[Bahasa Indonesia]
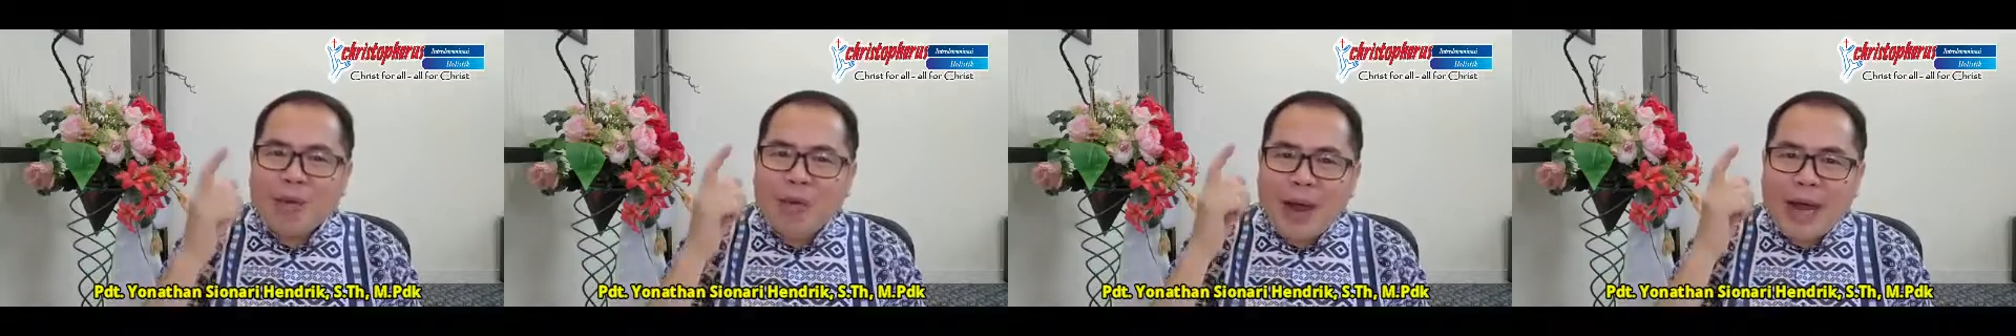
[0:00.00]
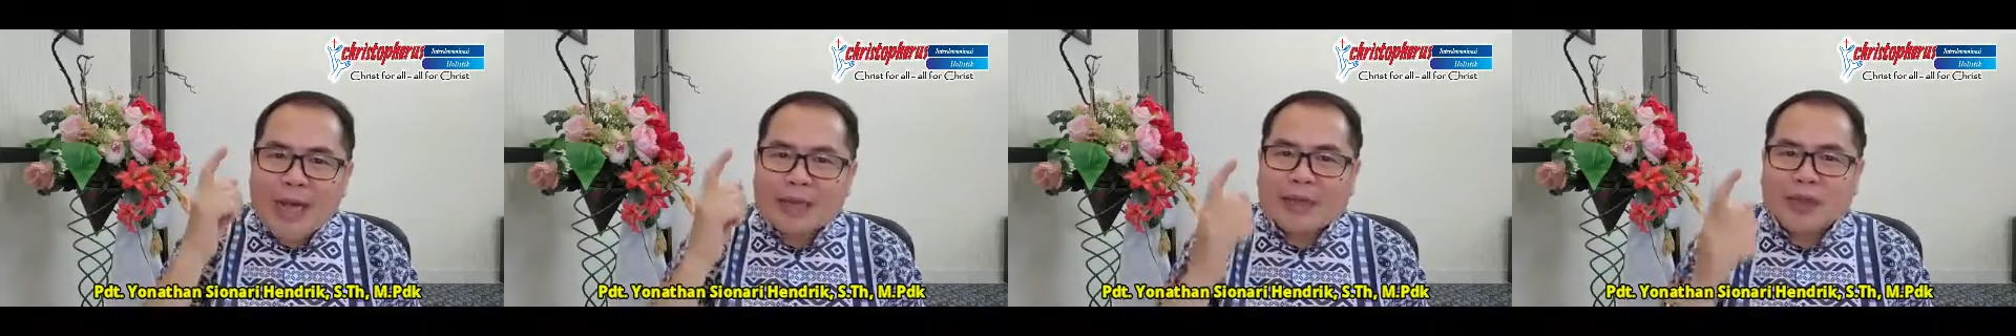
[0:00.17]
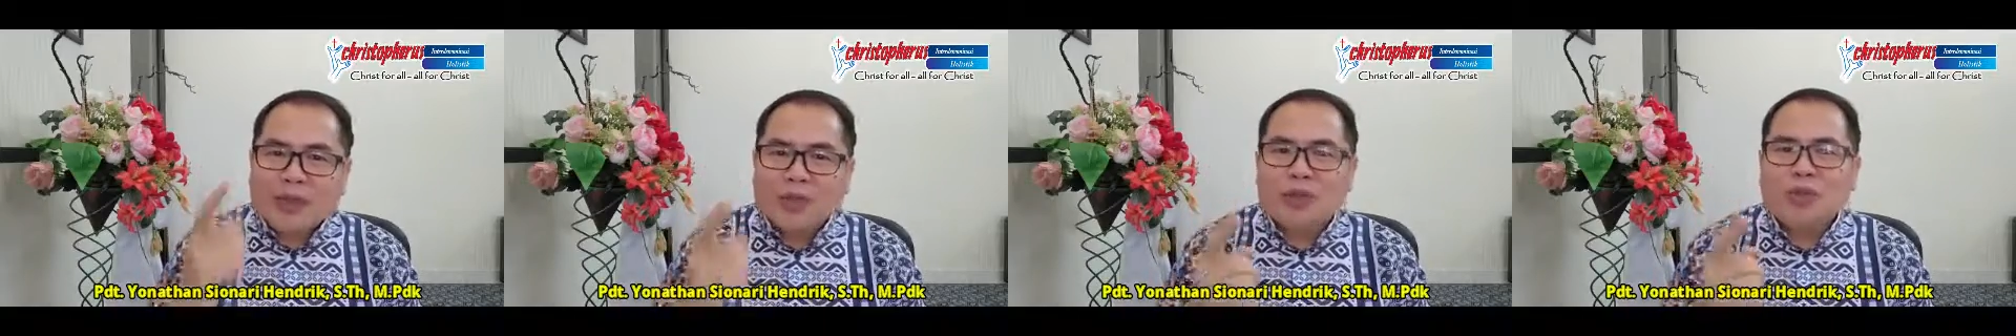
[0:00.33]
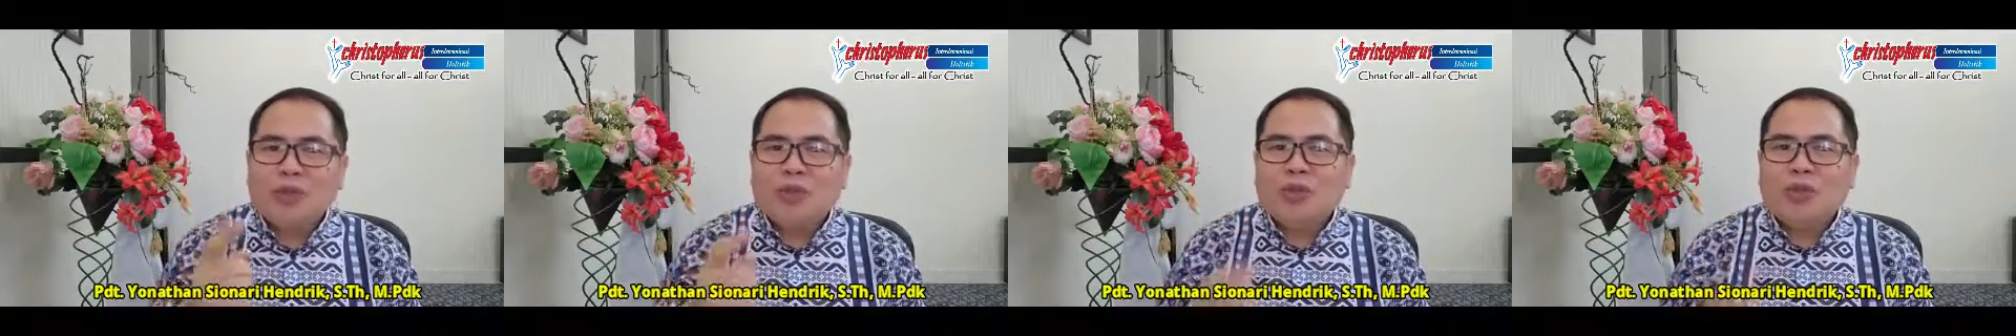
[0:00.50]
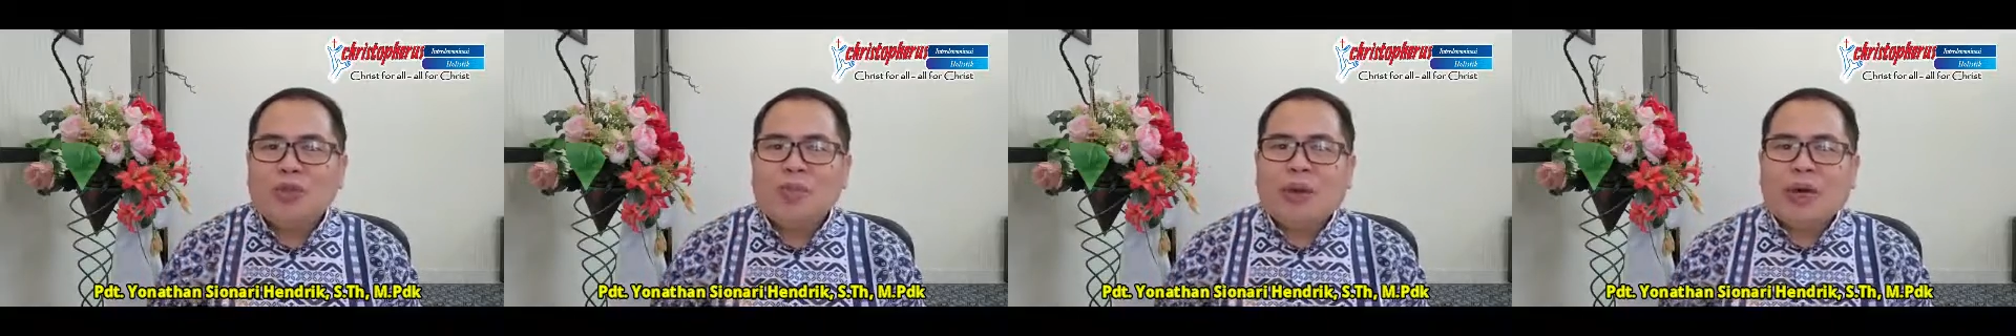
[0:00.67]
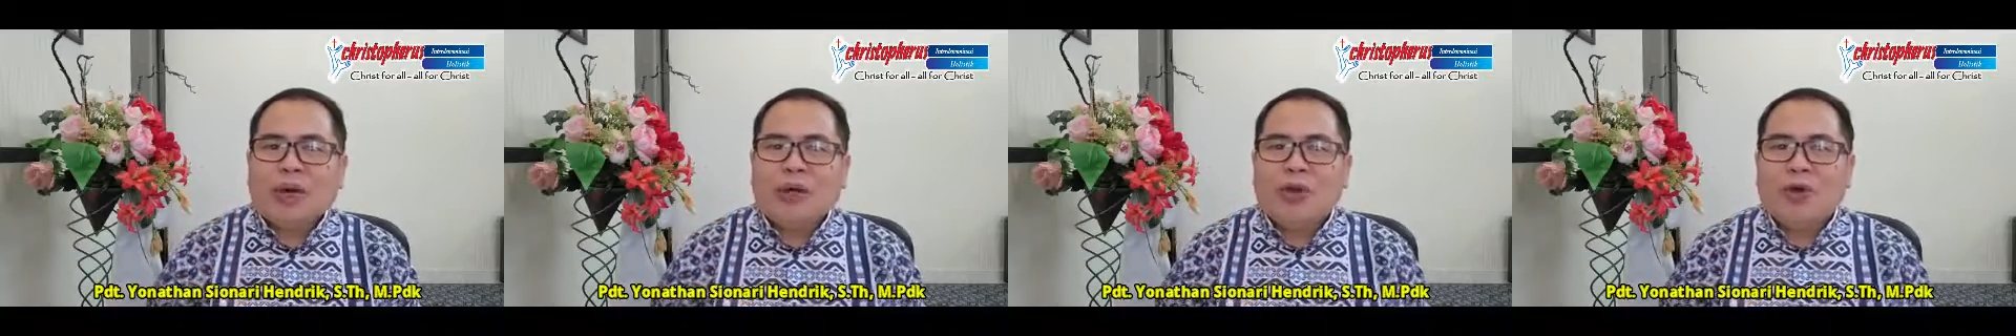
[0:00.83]
waktu
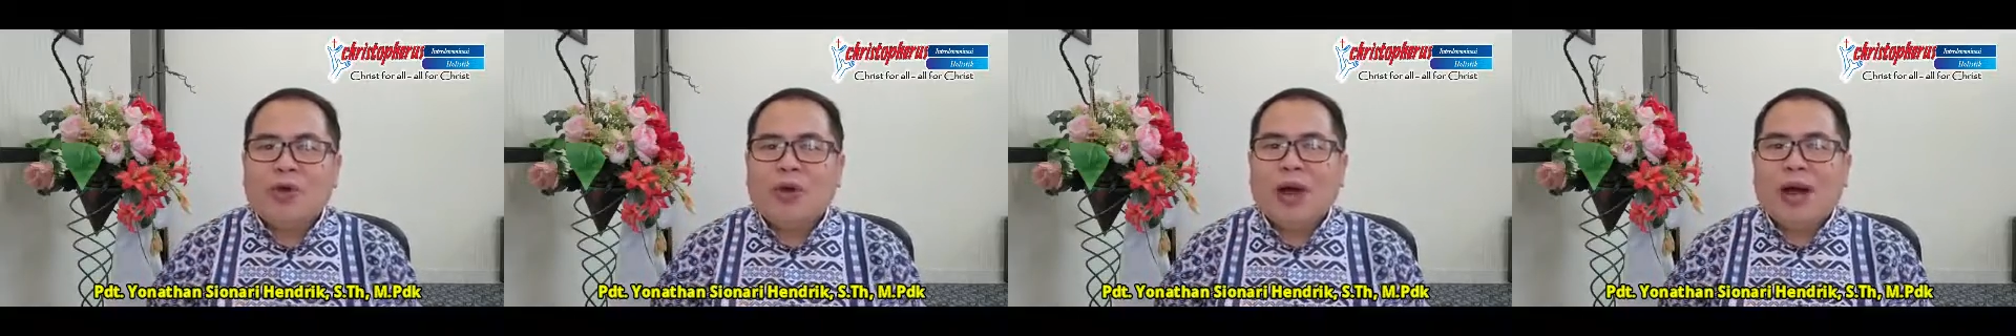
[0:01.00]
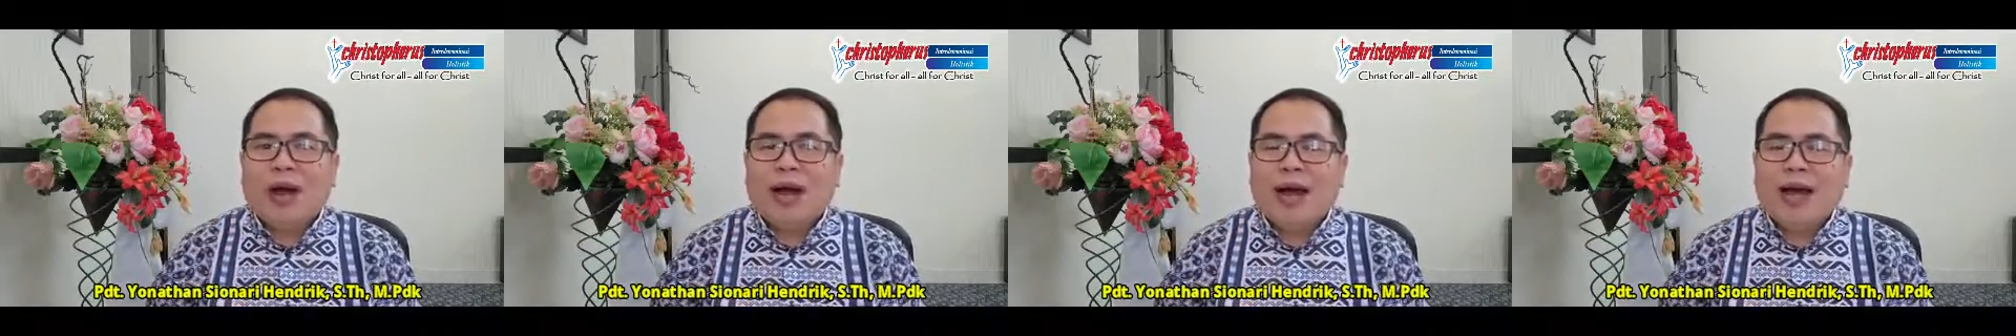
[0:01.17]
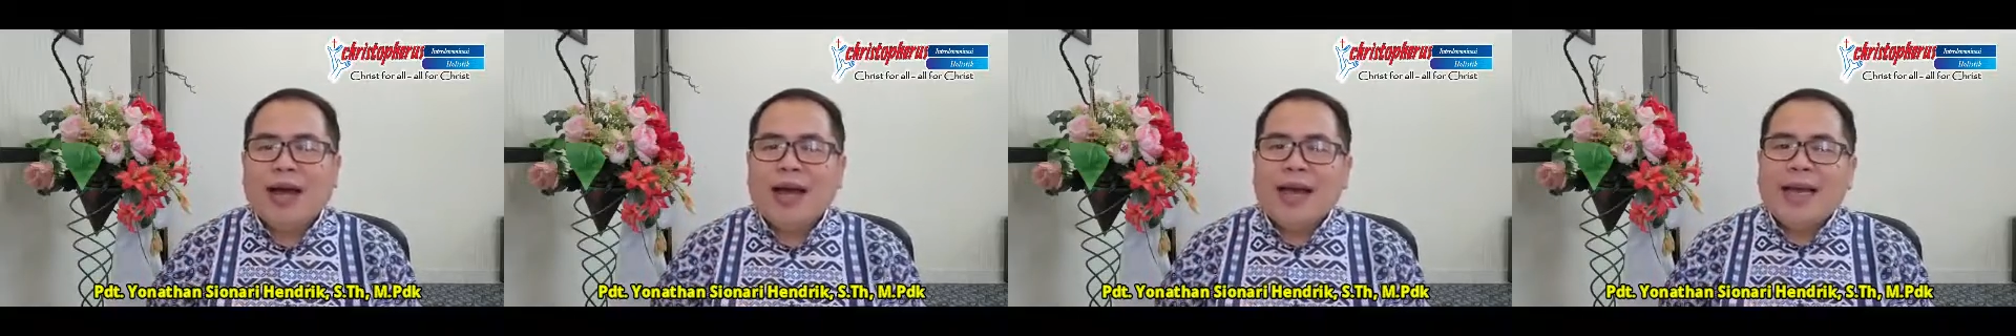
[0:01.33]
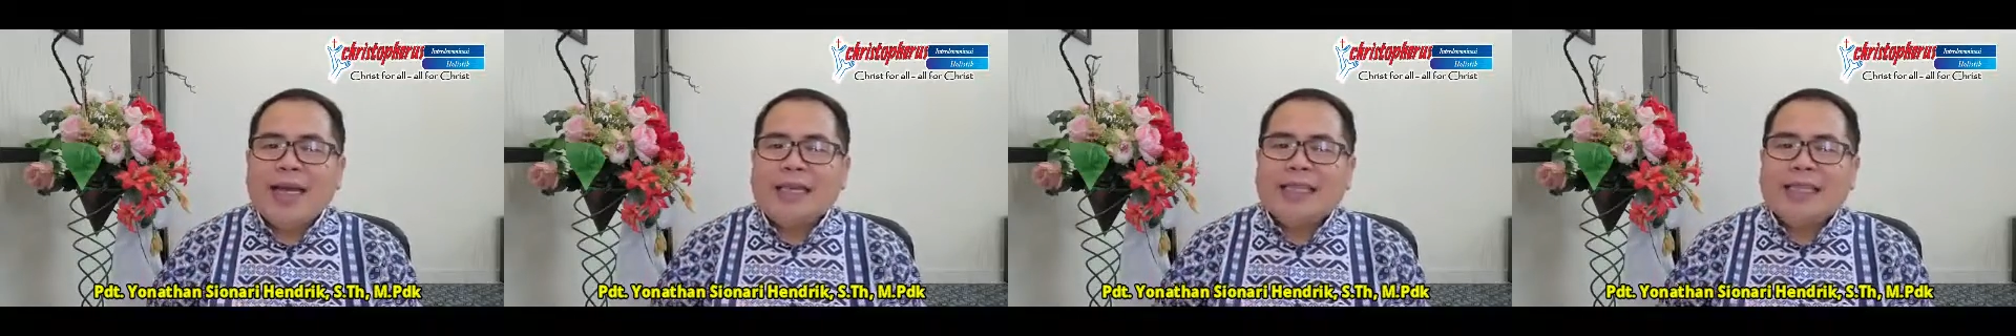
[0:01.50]
untuk berdoa,